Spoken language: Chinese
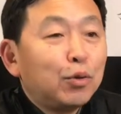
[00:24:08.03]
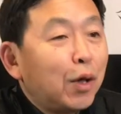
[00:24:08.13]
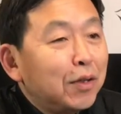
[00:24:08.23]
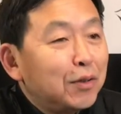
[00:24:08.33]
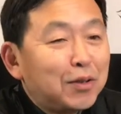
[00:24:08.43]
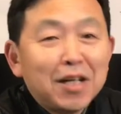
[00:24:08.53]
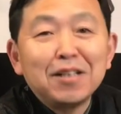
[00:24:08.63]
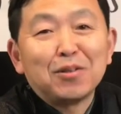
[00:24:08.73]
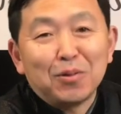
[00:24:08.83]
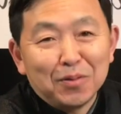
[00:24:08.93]
对于
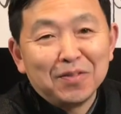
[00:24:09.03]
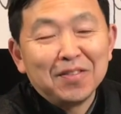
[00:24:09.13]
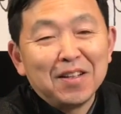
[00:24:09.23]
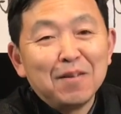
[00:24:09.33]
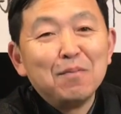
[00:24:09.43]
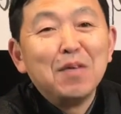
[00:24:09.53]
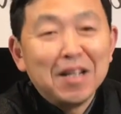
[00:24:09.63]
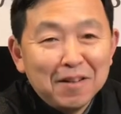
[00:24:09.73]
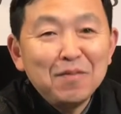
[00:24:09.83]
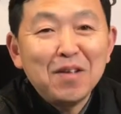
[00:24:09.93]
这种
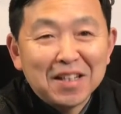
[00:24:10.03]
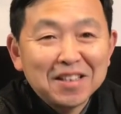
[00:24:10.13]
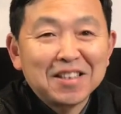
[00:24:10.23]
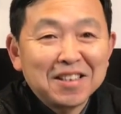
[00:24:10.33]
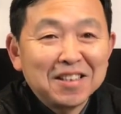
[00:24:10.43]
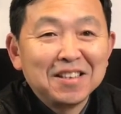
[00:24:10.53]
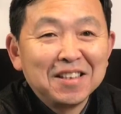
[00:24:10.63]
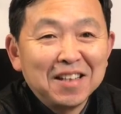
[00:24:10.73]
明明是